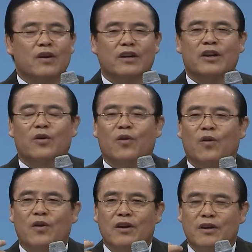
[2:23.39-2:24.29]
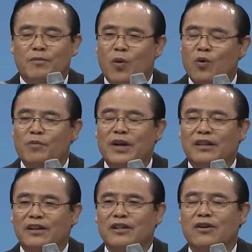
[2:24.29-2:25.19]
그리고 그 복음의
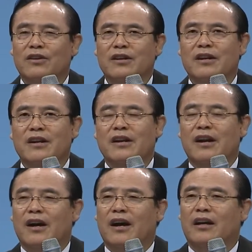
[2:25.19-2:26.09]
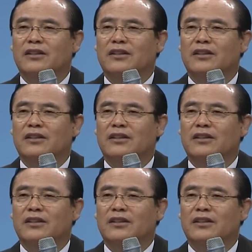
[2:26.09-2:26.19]
능력을 아,